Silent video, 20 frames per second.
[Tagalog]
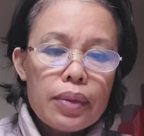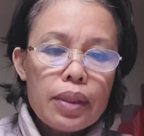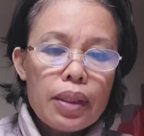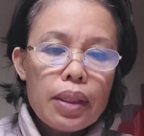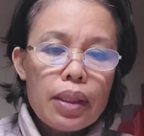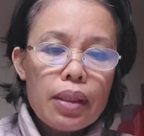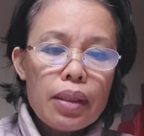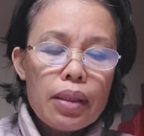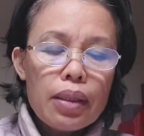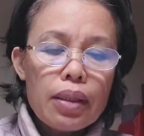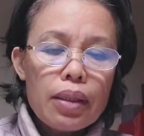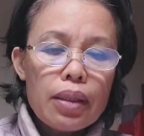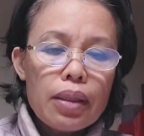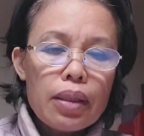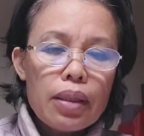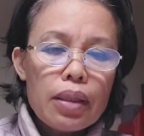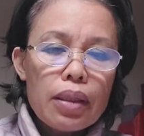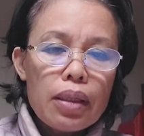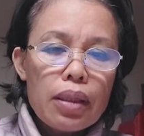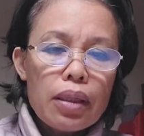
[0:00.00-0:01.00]
yan
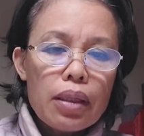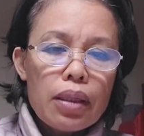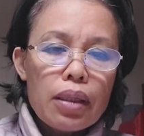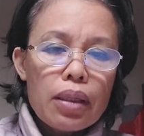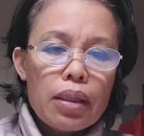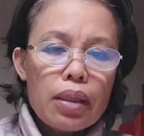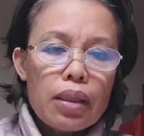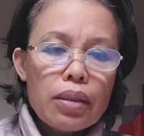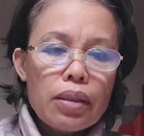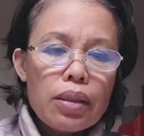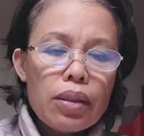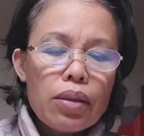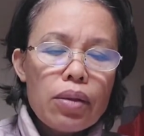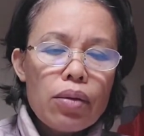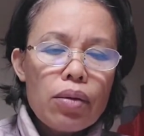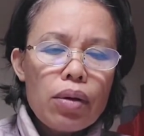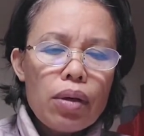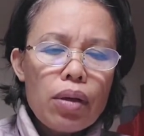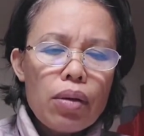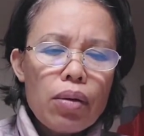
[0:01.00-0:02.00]
kasi ito
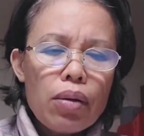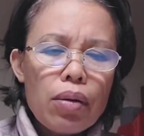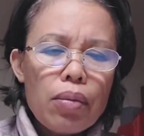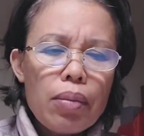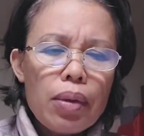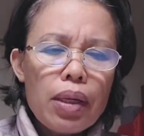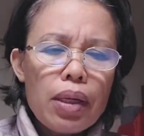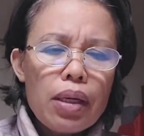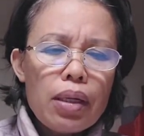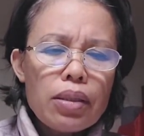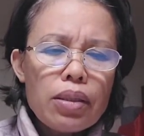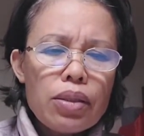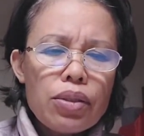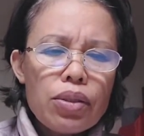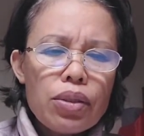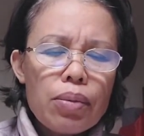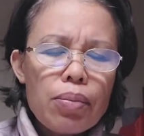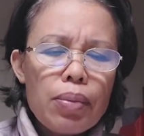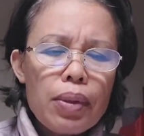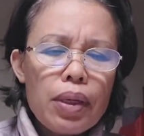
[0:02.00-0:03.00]
yung ano yung binigay
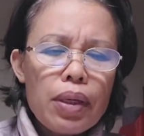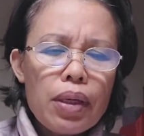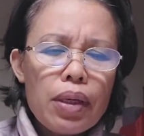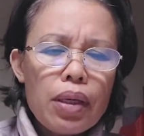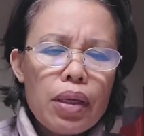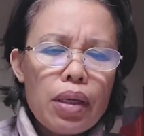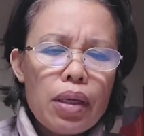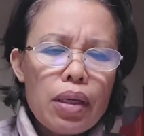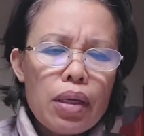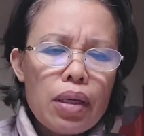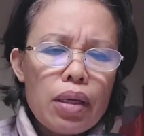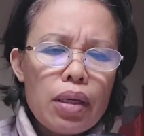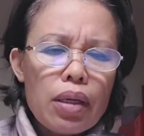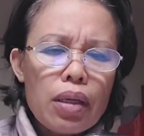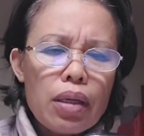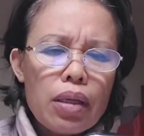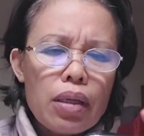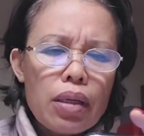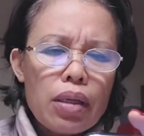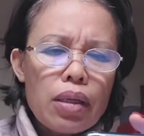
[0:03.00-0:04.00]
certificate niya
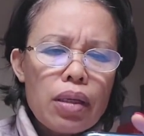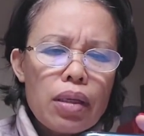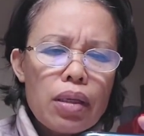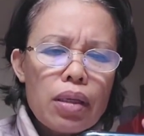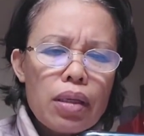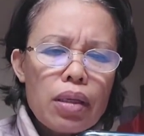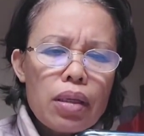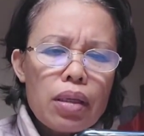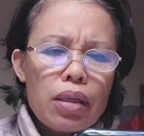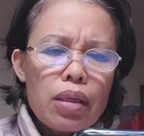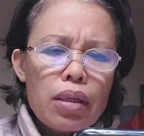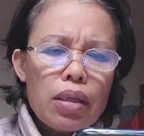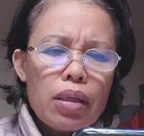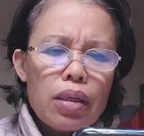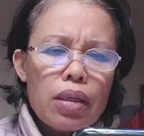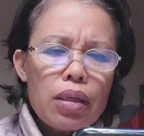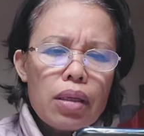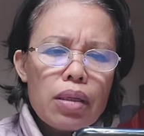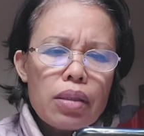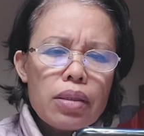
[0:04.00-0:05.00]

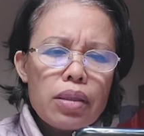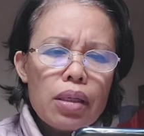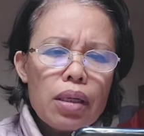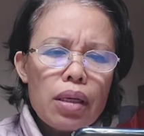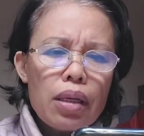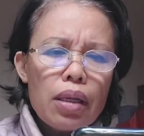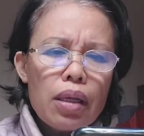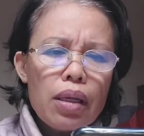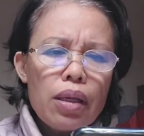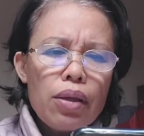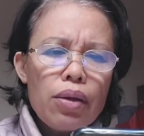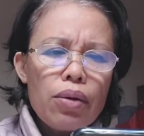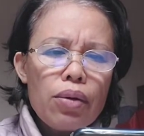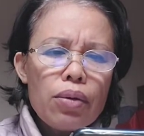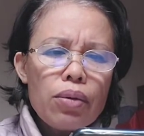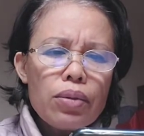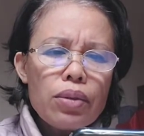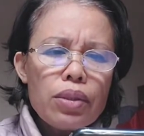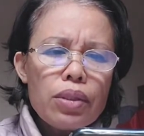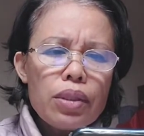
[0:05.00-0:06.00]
si
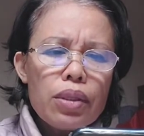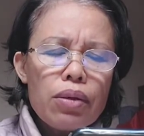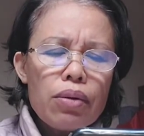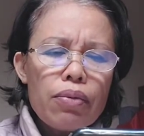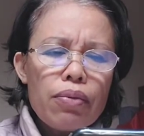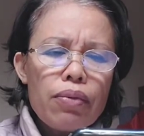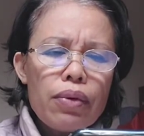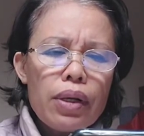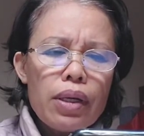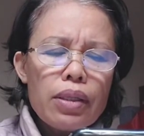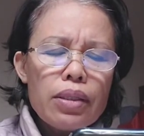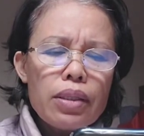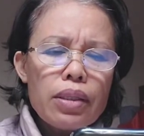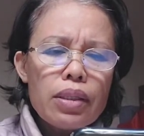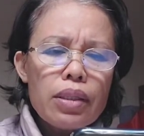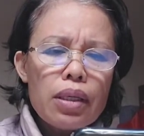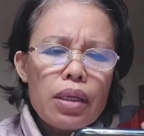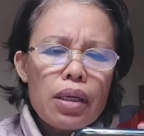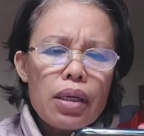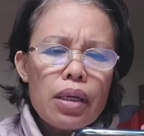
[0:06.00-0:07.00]
Leo G.
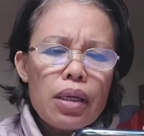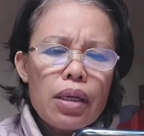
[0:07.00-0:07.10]
Falsa